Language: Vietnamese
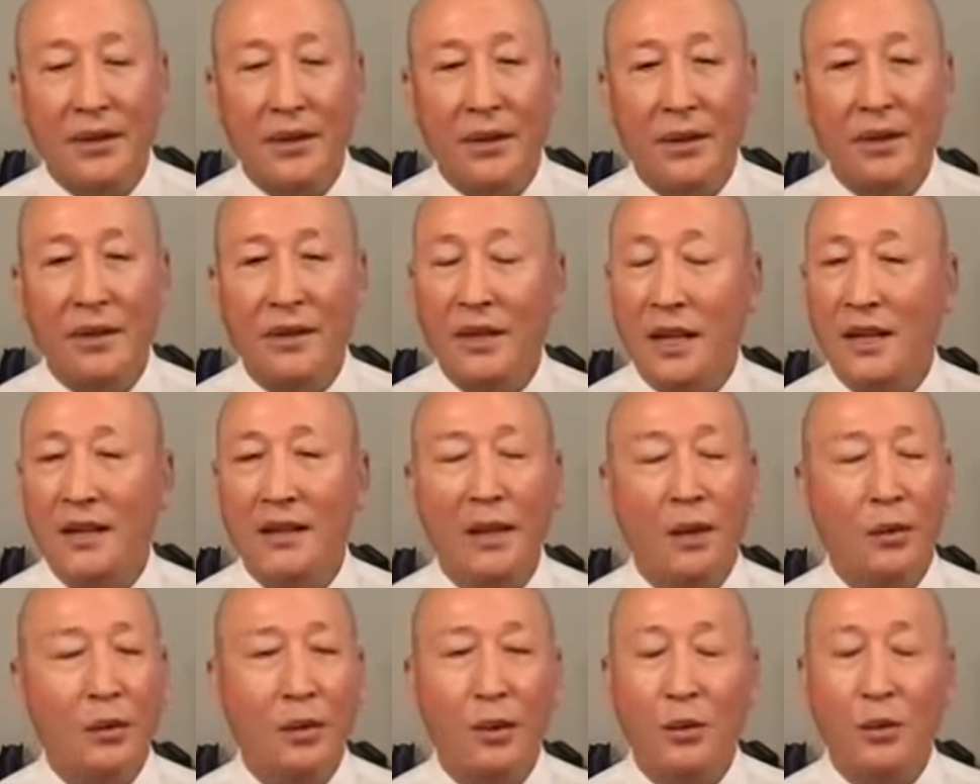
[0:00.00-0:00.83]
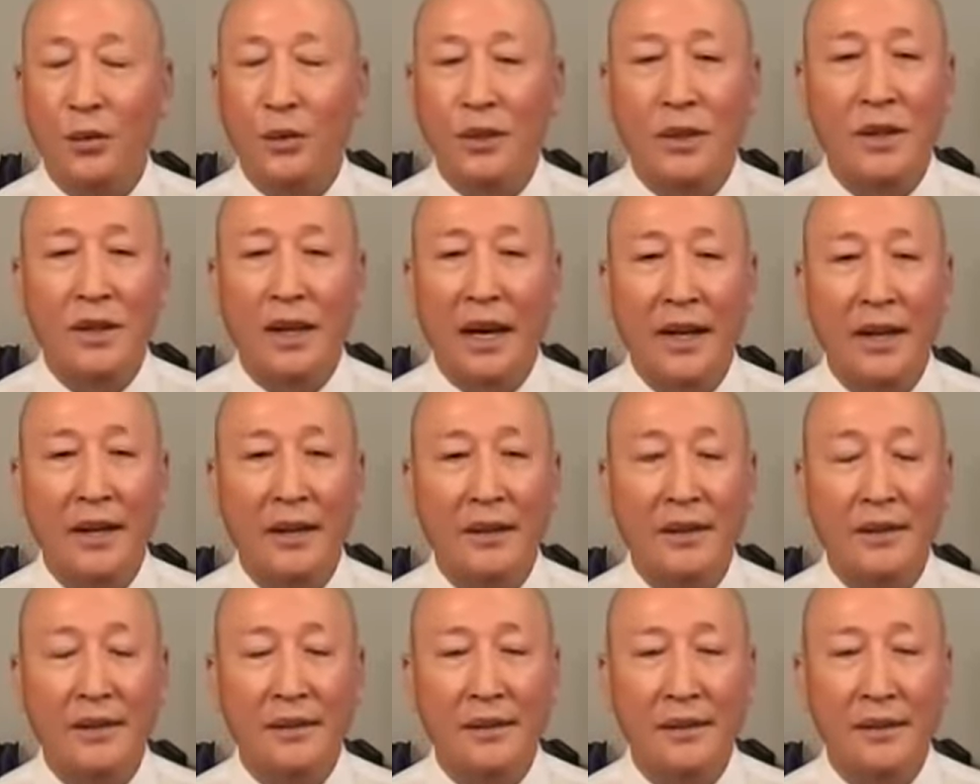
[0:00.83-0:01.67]
Nó tấn công không chừa ai
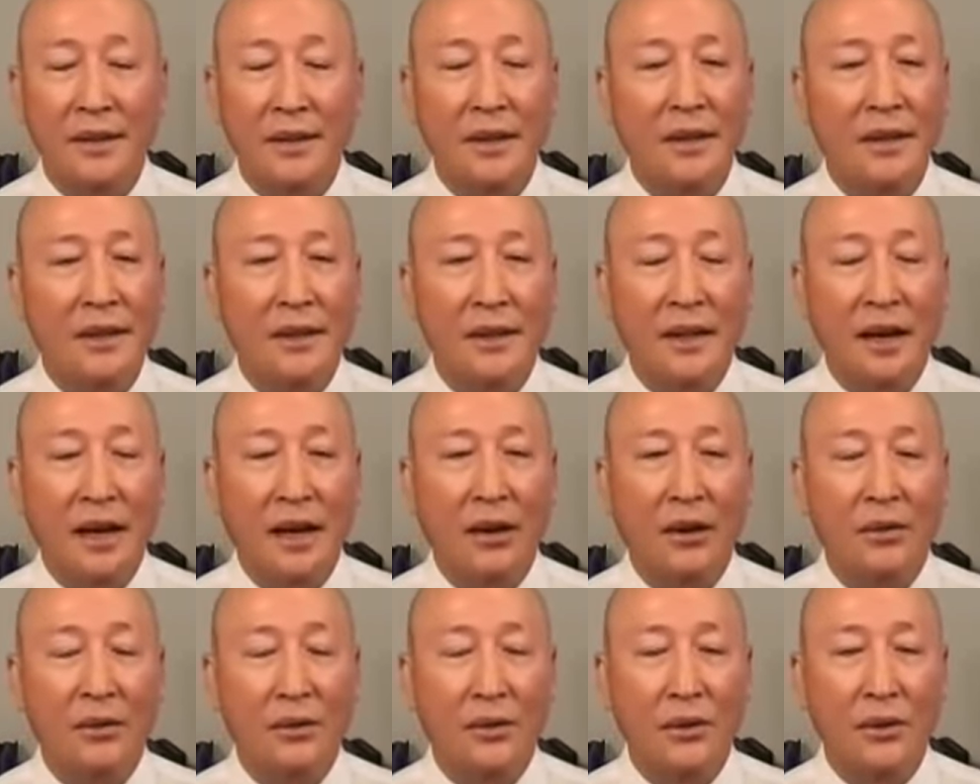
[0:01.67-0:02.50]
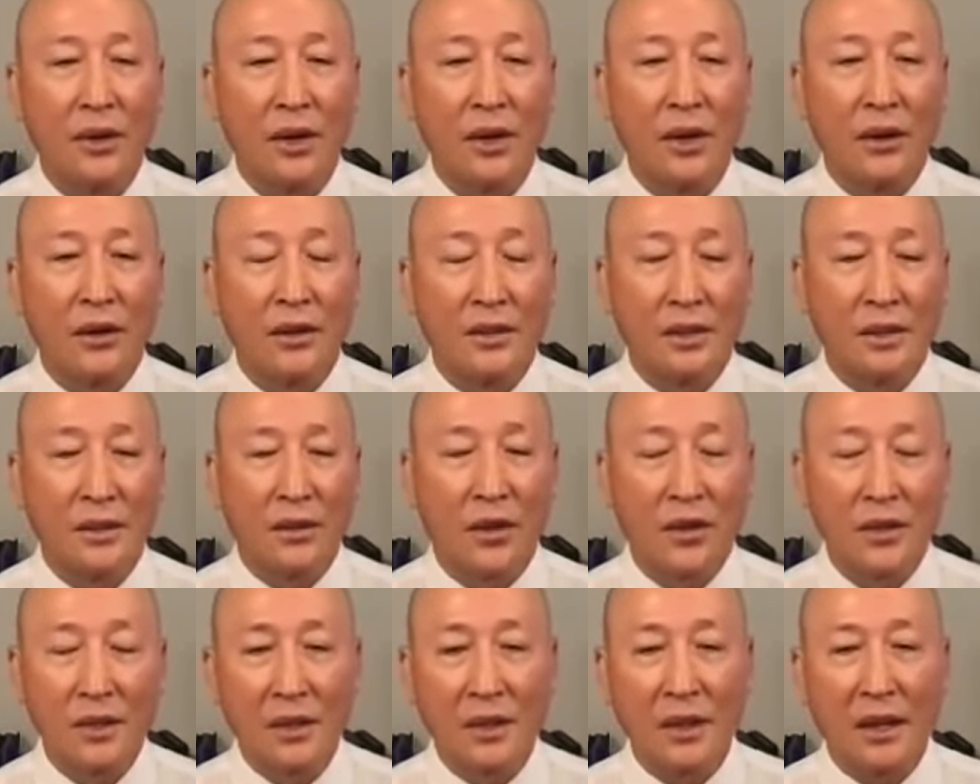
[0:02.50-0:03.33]
hết. Những người nào
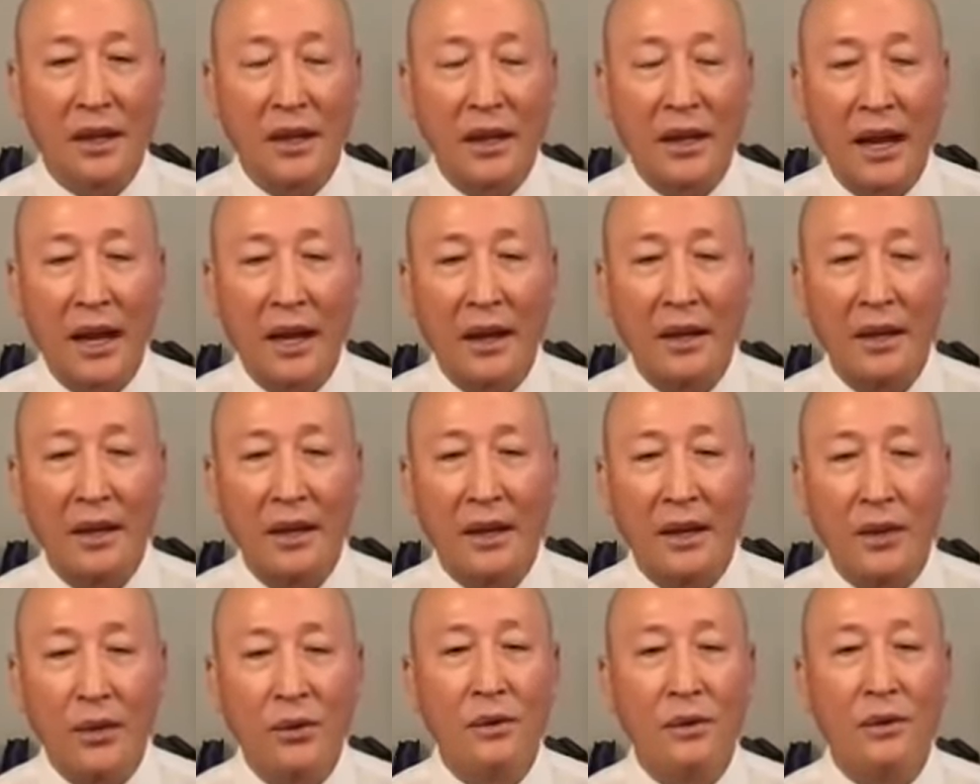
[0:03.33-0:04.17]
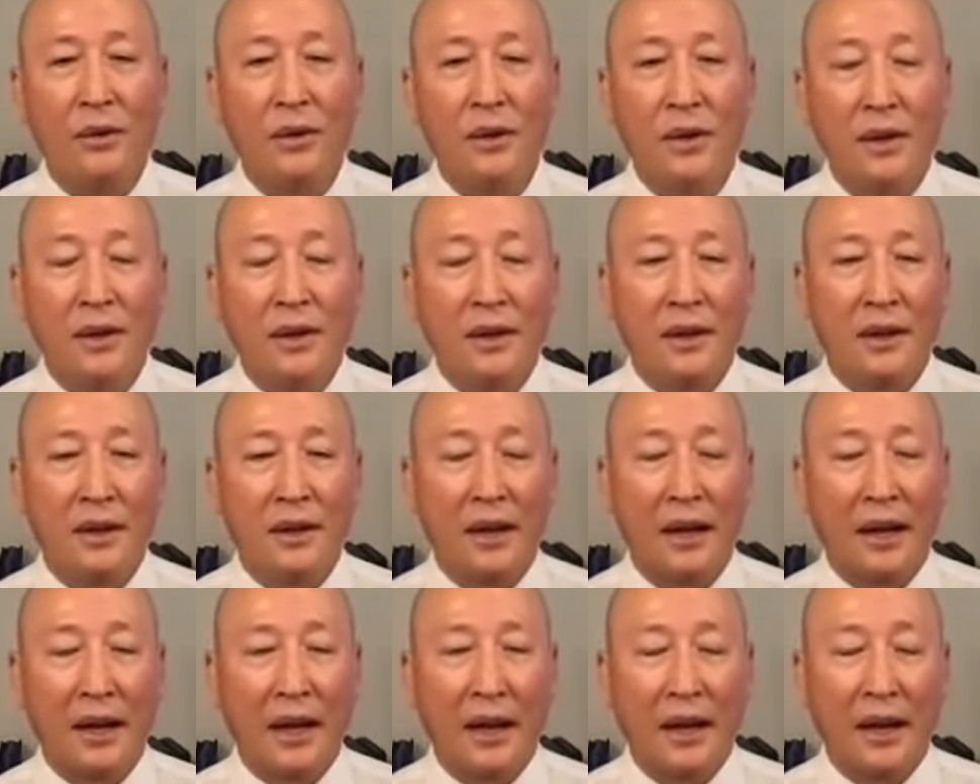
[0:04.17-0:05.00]
có sức đề kháng yếu
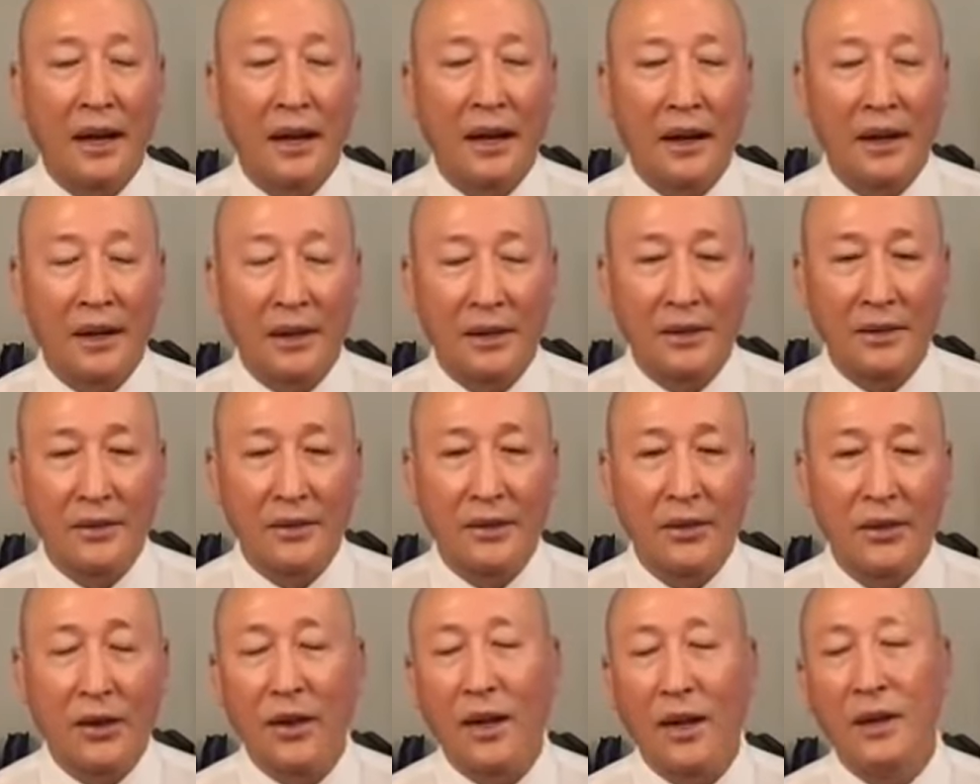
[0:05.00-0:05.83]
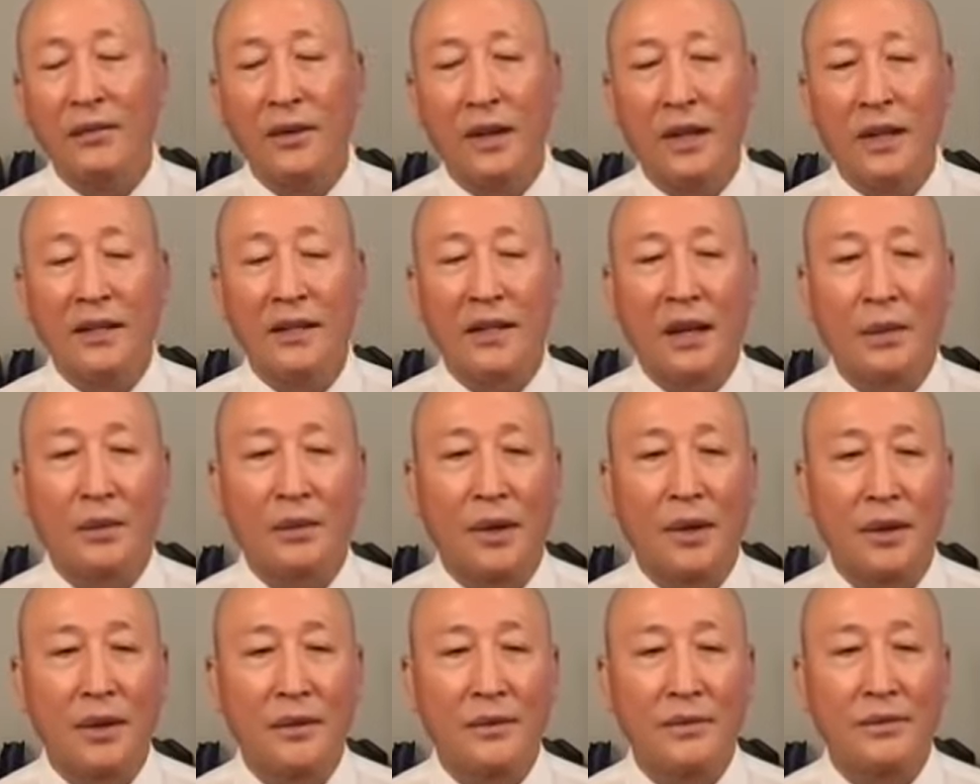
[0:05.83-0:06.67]
là nó đến với anh chị
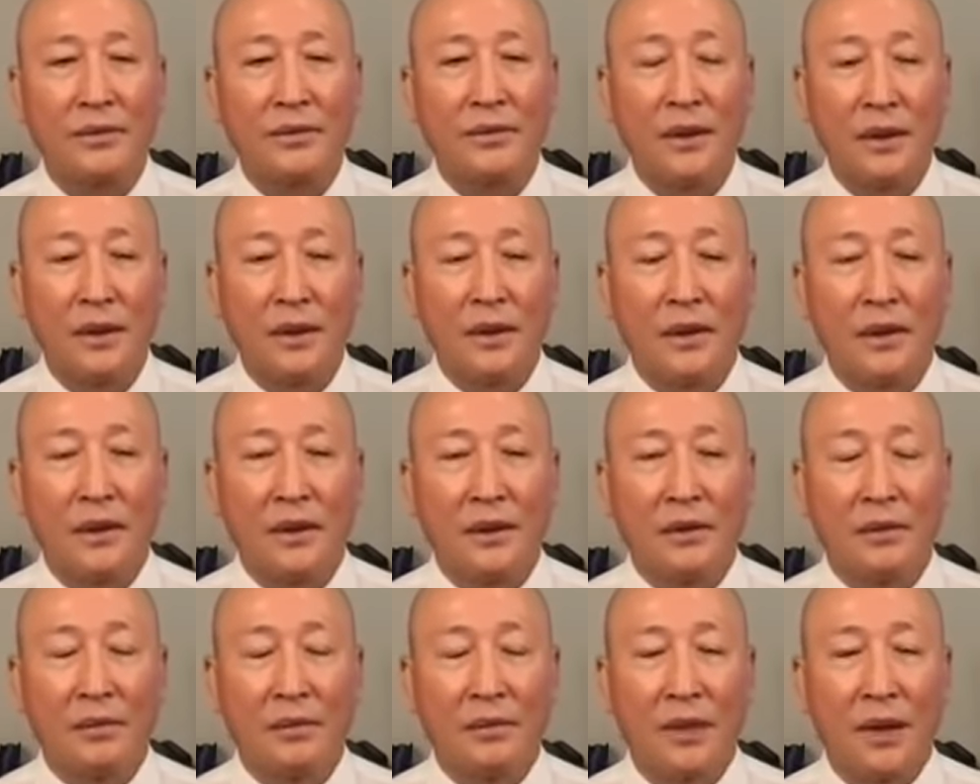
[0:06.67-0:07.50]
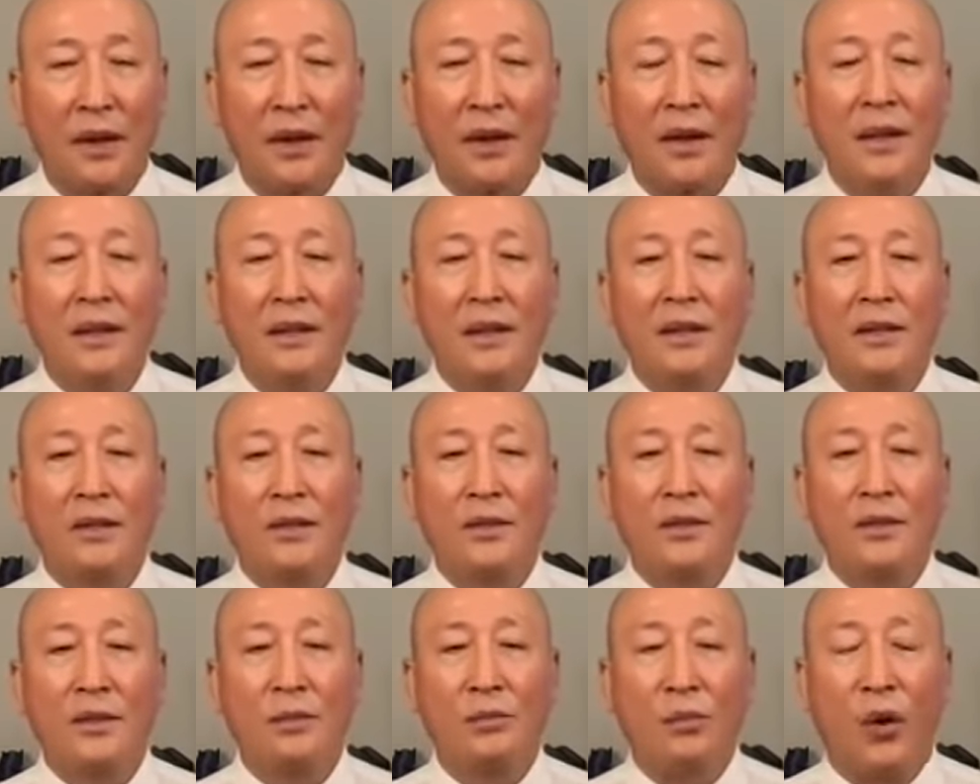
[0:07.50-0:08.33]
em đó. Và nó đến với
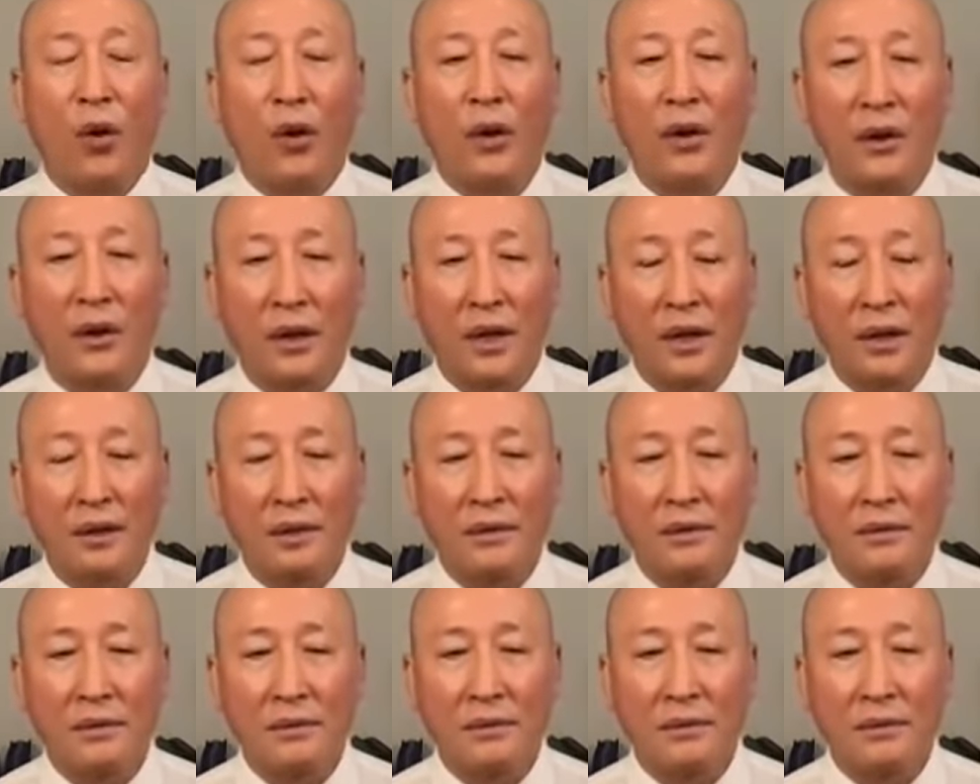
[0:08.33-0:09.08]
mọi người hết.